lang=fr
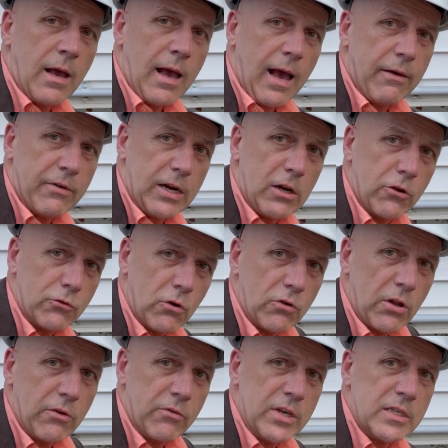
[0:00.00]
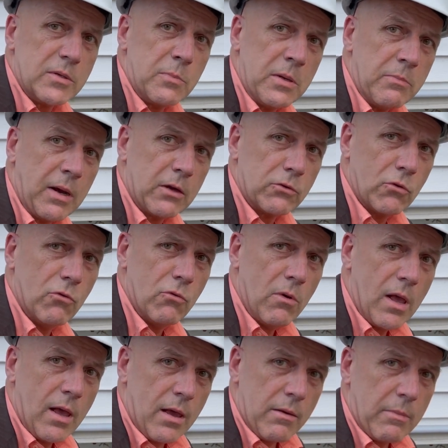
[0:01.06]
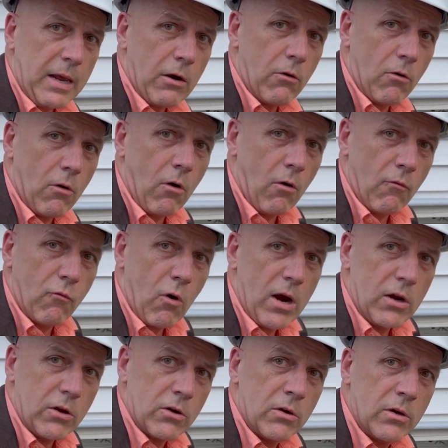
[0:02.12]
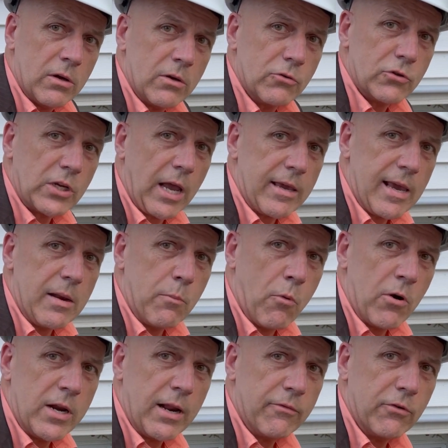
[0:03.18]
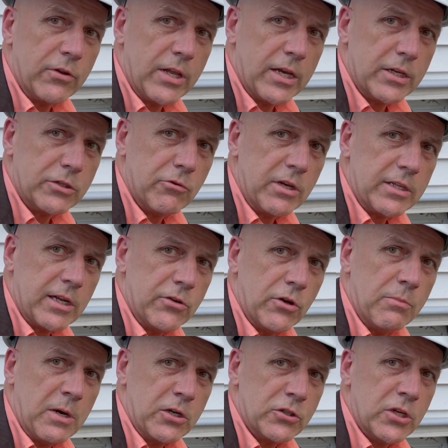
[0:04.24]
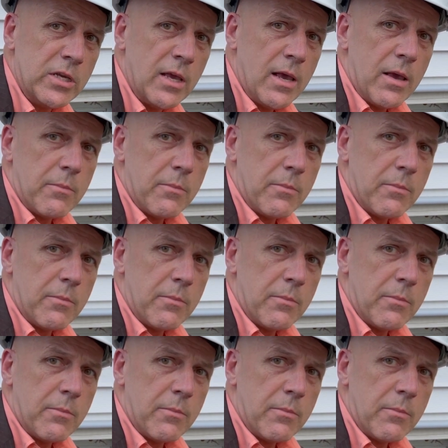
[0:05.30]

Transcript: avec le tournevis puis le marteau, ben, on, voit là jusqu'à quel point la fondation est endommagée.